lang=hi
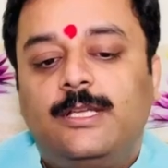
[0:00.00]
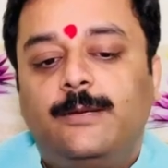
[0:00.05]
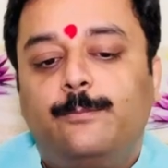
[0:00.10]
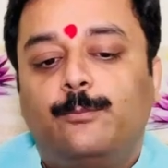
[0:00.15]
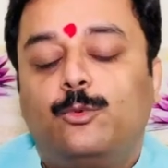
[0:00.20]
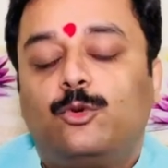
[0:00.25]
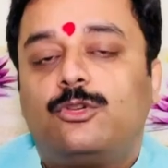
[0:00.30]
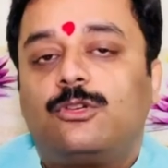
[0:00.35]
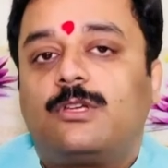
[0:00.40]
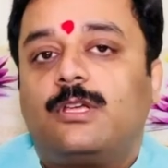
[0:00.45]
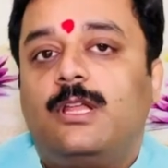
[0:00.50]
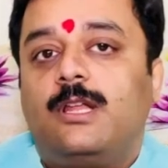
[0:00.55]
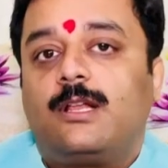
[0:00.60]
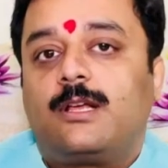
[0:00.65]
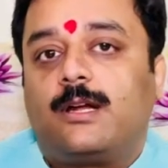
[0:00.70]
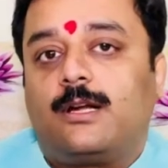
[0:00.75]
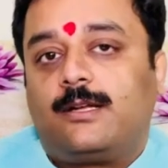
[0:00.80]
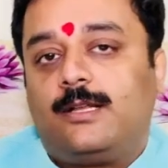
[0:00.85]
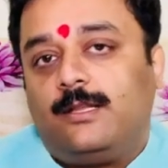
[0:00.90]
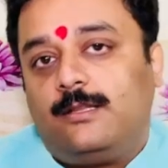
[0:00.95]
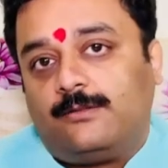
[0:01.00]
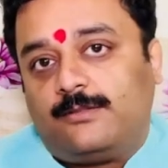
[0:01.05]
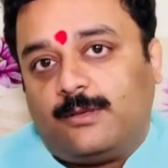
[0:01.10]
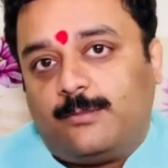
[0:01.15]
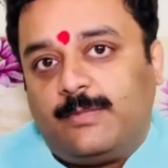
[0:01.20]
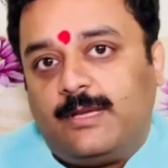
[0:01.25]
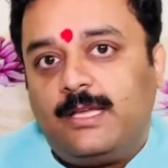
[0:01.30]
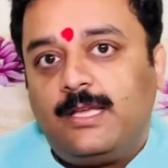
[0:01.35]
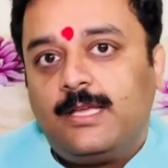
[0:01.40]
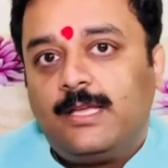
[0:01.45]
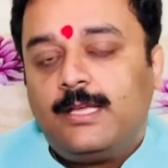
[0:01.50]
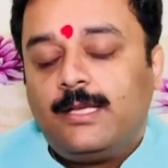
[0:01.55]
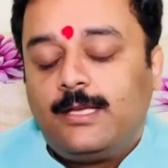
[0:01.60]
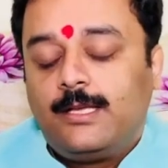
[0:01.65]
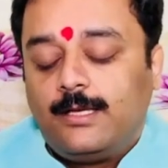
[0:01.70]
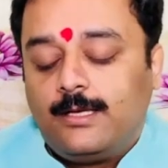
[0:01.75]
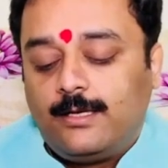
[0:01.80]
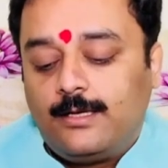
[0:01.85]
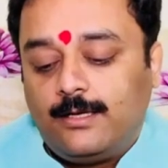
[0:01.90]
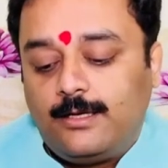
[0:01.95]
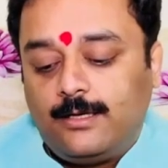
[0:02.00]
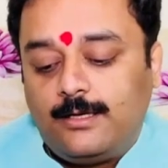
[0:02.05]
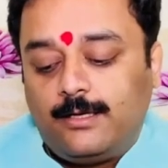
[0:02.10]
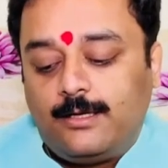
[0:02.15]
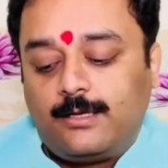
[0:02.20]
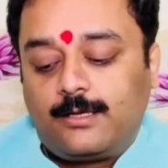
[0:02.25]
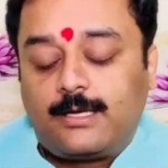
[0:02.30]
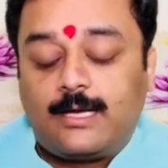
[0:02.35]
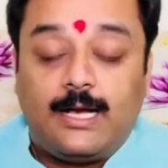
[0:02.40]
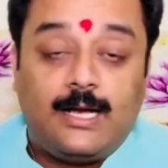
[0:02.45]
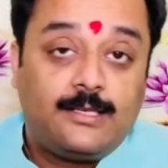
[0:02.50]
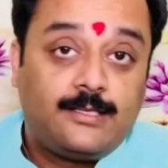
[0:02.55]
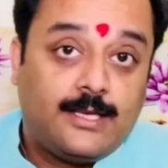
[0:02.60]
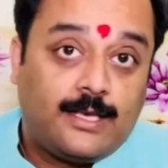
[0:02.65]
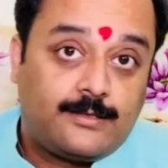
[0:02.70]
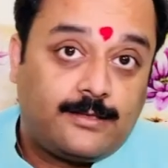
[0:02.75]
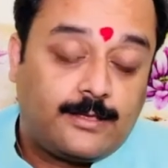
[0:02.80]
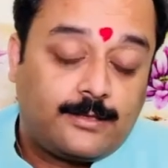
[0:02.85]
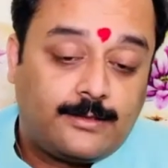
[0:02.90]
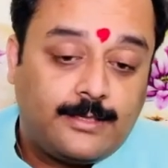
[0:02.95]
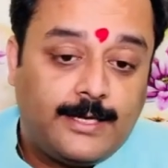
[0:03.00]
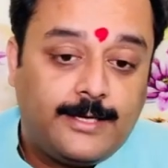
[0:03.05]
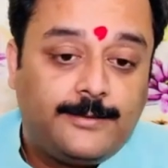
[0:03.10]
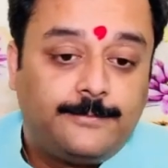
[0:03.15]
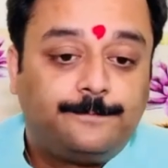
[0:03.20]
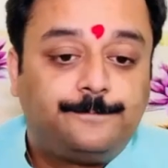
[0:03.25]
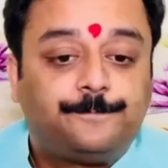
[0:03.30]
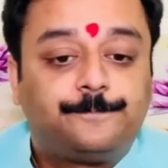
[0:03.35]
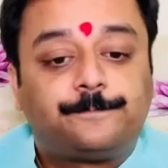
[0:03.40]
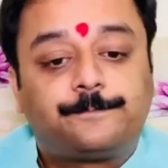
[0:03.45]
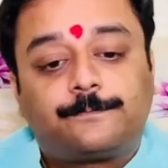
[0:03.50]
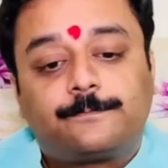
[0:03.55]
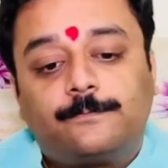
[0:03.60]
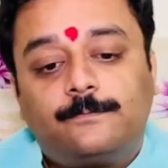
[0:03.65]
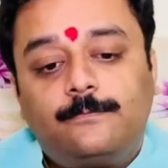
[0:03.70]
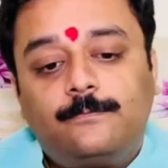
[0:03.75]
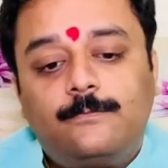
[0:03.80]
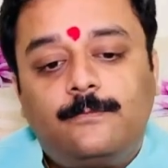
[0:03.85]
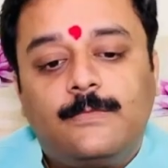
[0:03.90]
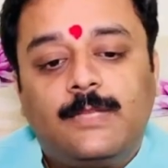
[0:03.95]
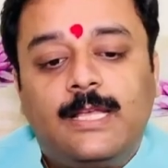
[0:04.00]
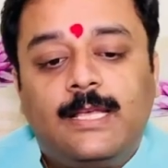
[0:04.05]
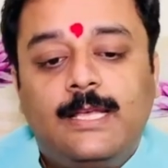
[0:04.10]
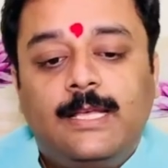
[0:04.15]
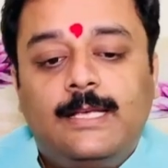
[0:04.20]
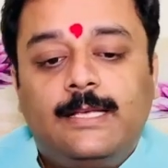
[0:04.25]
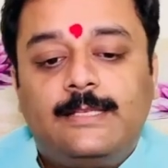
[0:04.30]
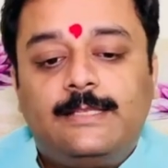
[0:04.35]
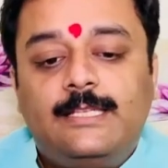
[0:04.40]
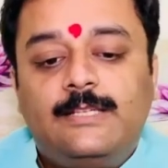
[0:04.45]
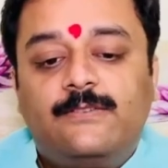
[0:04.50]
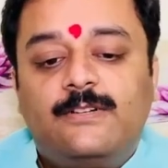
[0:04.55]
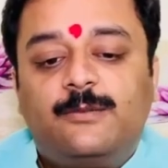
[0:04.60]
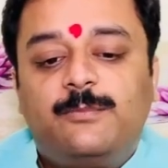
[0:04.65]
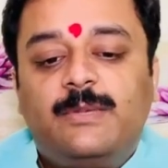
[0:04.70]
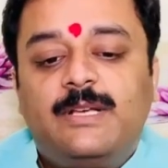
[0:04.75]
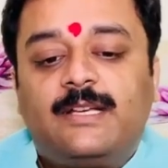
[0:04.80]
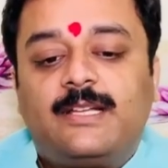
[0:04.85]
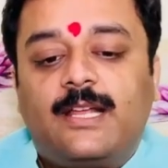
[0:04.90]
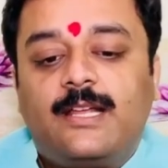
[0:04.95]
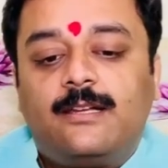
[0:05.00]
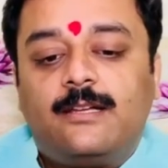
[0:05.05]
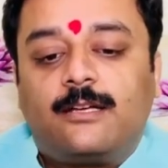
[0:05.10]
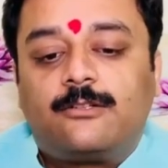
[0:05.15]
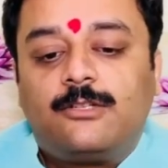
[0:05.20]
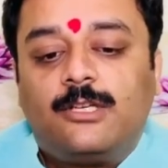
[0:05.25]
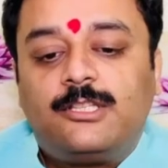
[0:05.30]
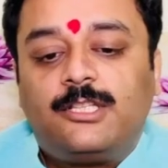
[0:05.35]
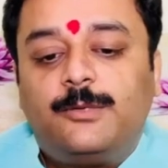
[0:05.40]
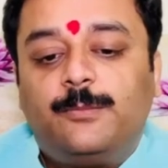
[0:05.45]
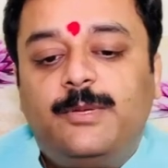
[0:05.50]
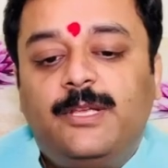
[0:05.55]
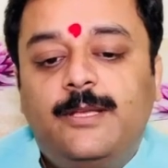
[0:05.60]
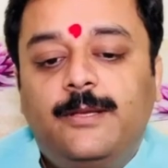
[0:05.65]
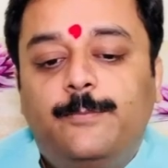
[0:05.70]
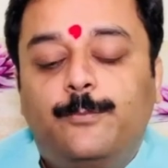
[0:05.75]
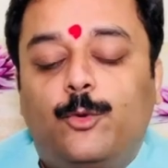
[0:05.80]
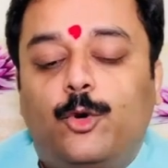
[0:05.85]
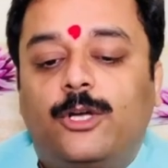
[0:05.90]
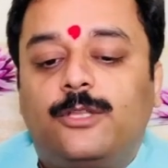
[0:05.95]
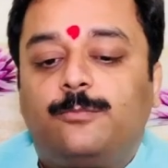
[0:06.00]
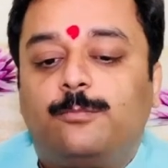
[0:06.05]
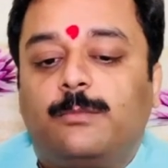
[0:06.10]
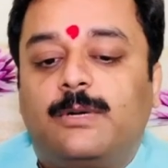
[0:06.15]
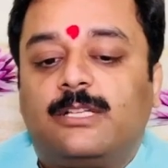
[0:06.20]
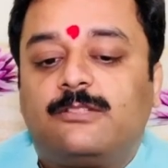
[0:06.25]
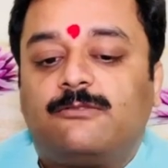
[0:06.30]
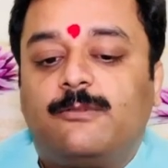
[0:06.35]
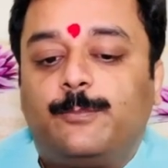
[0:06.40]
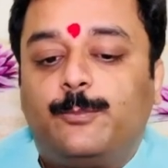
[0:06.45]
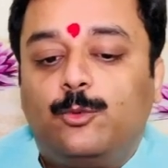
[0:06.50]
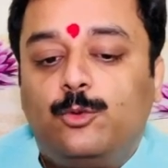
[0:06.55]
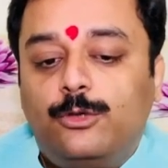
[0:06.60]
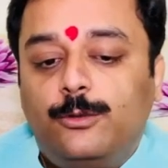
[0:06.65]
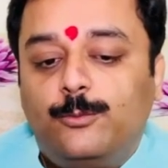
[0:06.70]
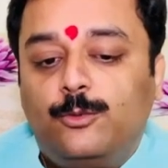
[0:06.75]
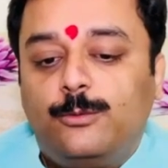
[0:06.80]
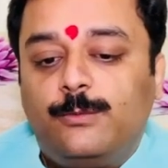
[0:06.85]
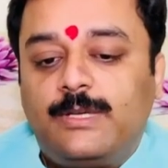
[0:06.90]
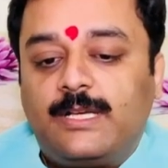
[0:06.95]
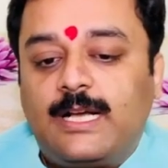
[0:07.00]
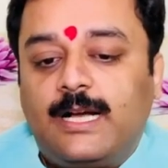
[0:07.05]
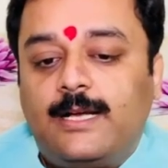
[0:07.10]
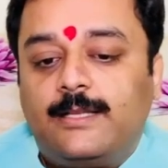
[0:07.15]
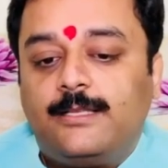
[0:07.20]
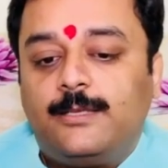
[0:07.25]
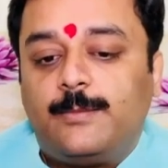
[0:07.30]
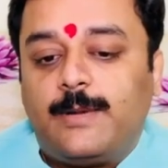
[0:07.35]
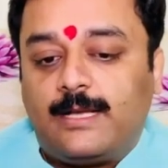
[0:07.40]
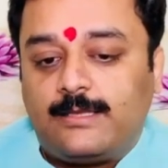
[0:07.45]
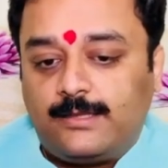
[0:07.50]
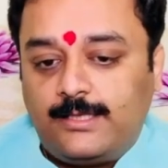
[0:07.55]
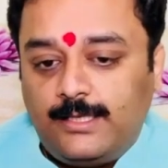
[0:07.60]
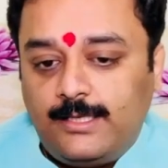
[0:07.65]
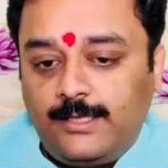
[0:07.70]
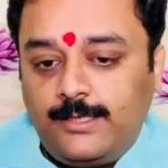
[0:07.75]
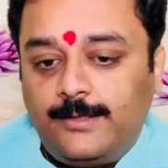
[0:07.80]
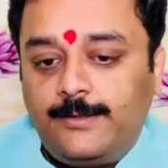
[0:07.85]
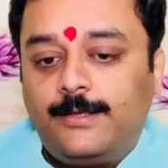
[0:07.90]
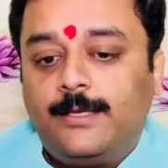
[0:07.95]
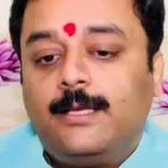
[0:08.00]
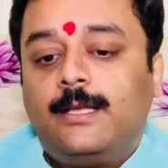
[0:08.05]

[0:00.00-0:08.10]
ही मुश्किल कठिन समय आ, कहा जा सकता है जीवन में ग्रह नक्षत्र भी बहुत महत्वपूर्ण भूमिका निभाते हैं